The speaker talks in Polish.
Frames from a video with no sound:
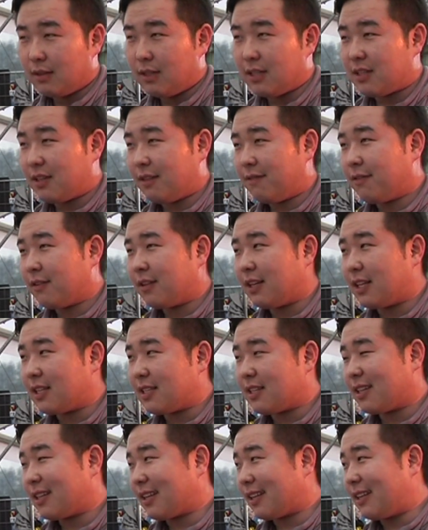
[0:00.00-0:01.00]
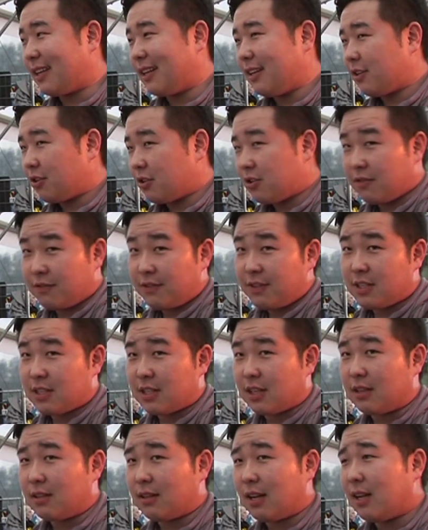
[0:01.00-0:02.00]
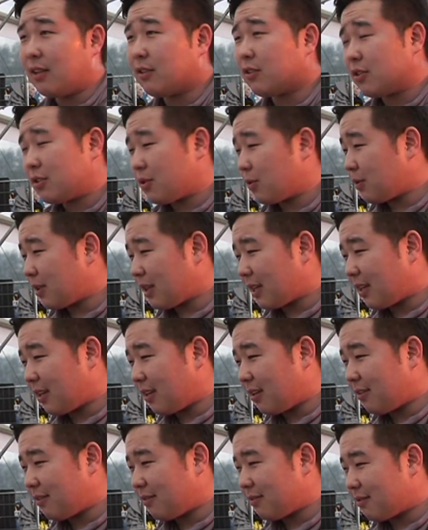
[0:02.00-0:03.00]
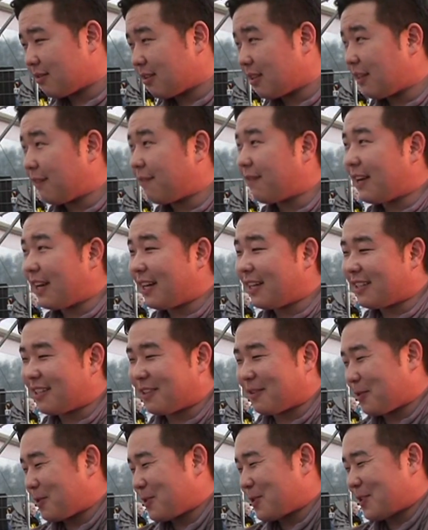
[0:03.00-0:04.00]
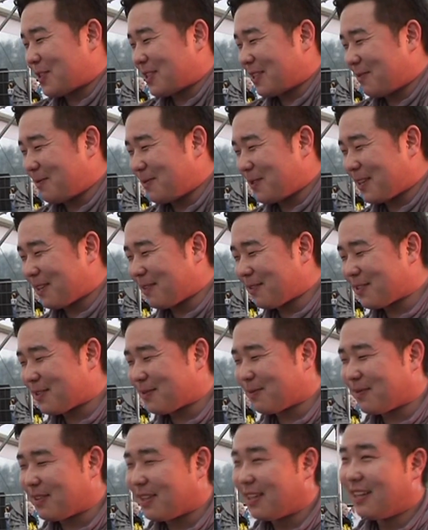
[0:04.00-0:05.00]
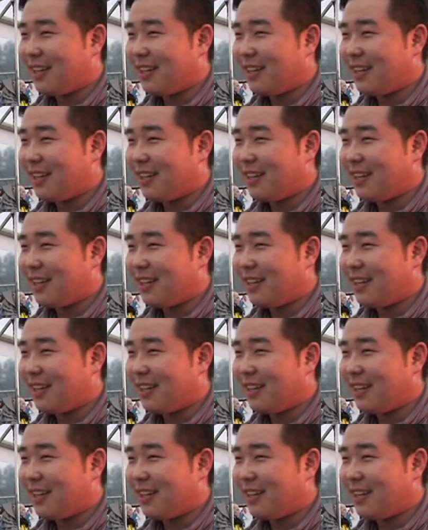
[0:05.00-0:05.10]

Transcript: Jeżeli w fundacjach i tak dalej, to oczywiście, ale to są takie dla frajdy po prostu zrobię, żeby